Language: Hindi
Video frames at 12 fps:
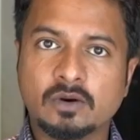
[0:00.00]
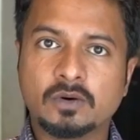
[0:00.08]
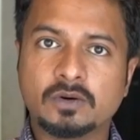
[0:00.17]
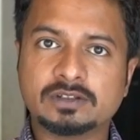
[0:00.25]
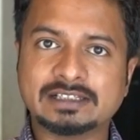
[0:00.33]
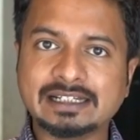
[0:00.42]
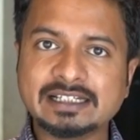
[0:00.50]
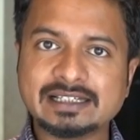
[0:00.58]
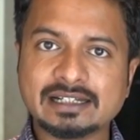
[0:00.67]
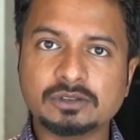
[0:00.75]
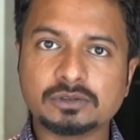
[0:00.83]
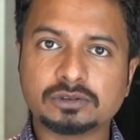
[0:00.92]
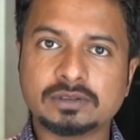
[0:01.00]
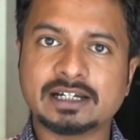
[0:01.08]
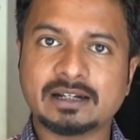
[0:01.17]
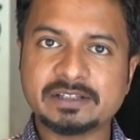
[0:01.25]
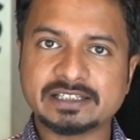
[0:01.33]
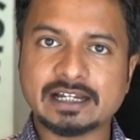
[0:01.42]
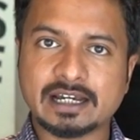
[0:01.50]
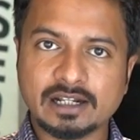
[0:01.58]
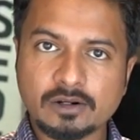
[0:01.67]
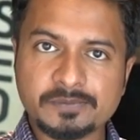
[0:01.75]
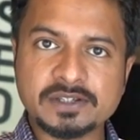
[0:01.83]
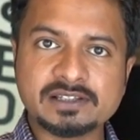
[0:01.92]
और साथ ही साथ दोस्तों अगर आप इसके
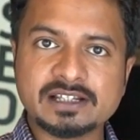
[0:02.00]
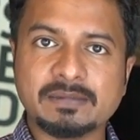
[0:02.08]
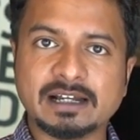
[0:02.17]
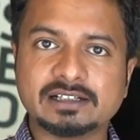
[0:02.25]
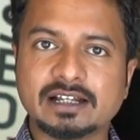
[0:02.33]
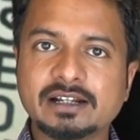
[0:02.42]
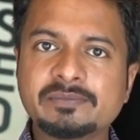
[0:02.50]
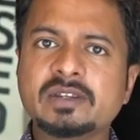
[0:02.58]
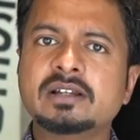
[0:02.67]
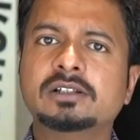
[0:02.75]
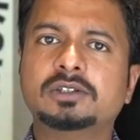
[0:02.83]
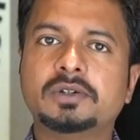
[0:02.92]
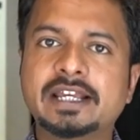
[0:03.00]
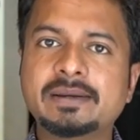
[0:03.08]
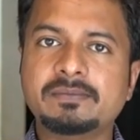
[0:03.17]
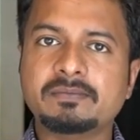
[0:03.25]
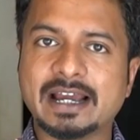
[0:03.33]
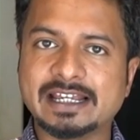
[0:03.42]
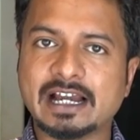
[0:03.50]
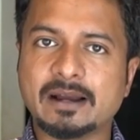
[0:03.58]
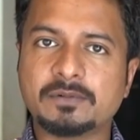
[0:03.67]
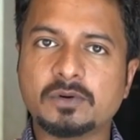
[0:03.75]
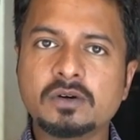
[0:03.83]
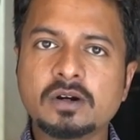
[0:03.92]
कलर ऑप्शंस की बात करें तो ये बाइक
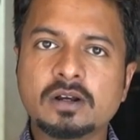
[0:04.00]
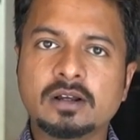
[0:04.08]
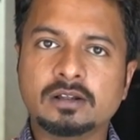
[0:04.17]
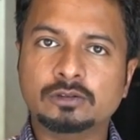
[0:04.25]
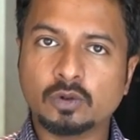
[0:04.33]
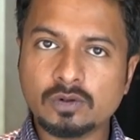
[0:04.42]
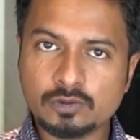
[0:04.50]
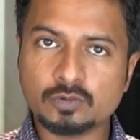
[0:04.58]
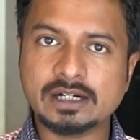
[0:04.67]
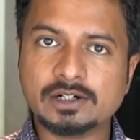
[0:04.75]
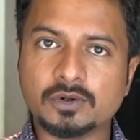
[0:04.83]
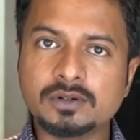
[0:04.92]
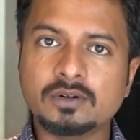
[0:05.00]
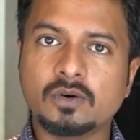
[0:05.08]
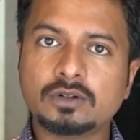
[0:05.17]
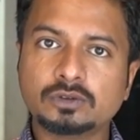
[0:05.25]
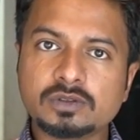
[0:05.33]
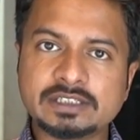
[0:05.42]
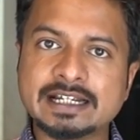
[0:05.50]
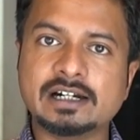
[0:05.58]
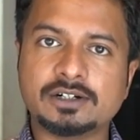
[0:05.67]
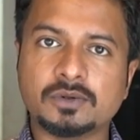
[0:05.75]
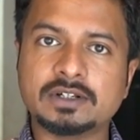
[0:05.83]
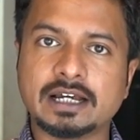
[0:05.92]
आपको दो डुअल टोन और दो
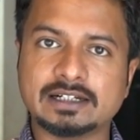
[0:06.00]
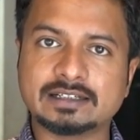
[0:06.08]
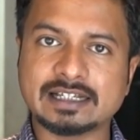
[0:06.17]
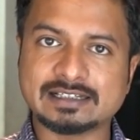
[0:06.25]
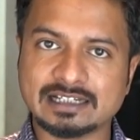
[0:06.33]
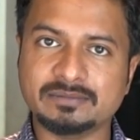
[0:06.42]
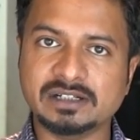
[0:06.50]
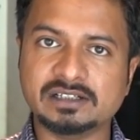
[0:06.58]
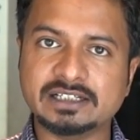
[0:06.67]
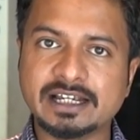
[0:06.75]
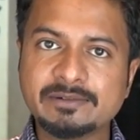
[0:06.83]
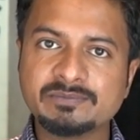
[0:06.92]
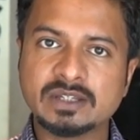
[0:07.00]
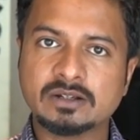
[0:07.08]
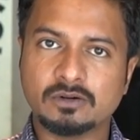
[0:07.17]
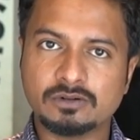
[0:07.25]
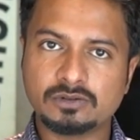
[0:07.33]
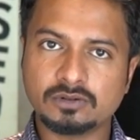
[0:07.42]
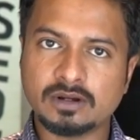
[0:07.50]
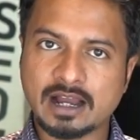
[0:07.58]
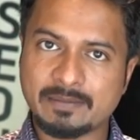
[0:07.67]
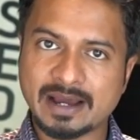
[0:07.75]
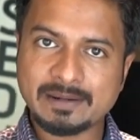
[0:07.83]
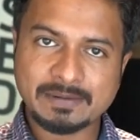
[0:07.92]
सिंगल टोन कलर्स के साथ मिलती है और जो
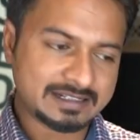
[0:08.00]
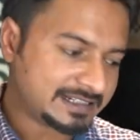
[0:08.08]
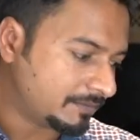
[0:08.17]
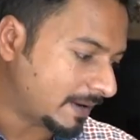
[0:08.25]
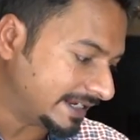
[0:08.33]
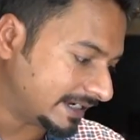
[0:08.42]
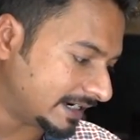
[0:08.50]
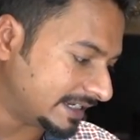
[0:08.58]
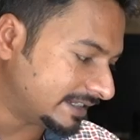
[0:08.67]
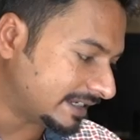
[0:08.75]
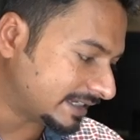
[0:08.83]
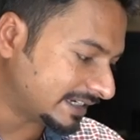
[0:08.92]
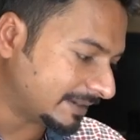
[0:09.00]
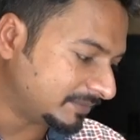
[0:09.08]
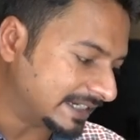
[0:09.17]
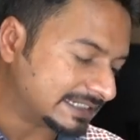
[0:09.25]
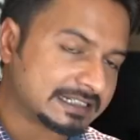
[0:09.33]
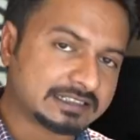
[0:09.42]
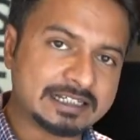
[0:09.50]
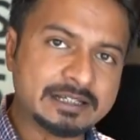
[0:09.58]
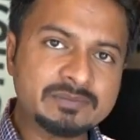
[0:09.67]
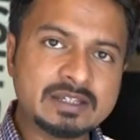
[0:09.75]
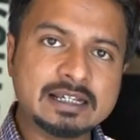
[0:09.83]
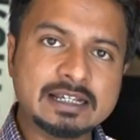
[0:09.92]
हमारे पास ये बाइक खड़ी है जैसा कि आप देख सकते
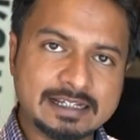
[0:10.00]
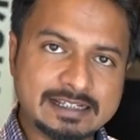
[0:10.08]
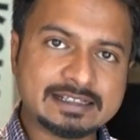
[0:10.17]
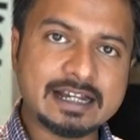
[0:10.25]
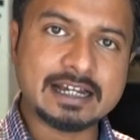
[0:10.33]
हैं इसका